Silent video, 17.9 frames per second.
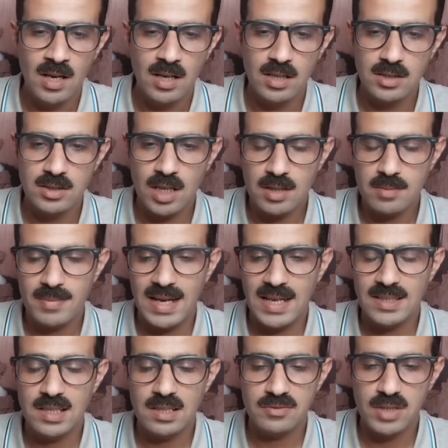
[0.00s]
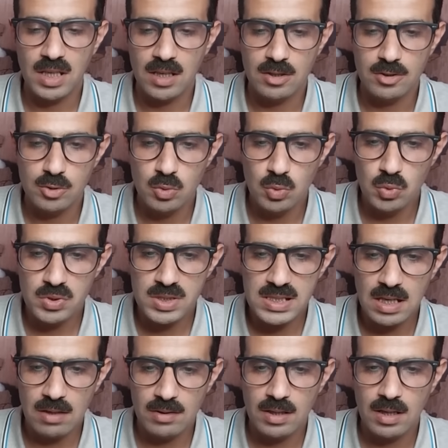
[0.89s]
لضرب أهداف داخل
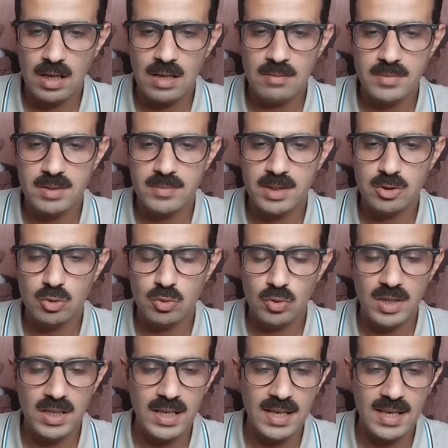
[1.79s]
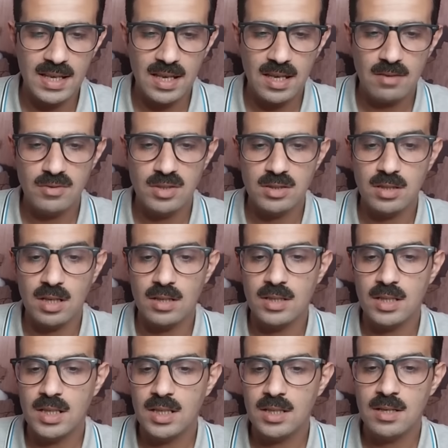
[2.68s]
روسيا وأن الأمر متروك لكييف
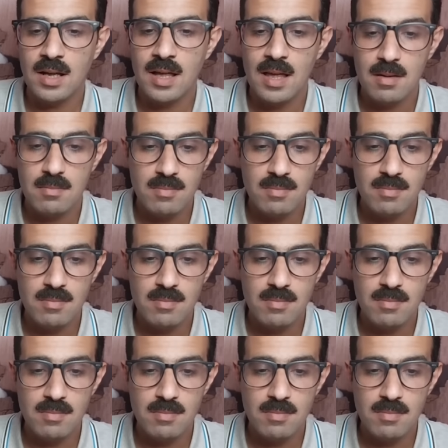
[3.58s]
لتقرير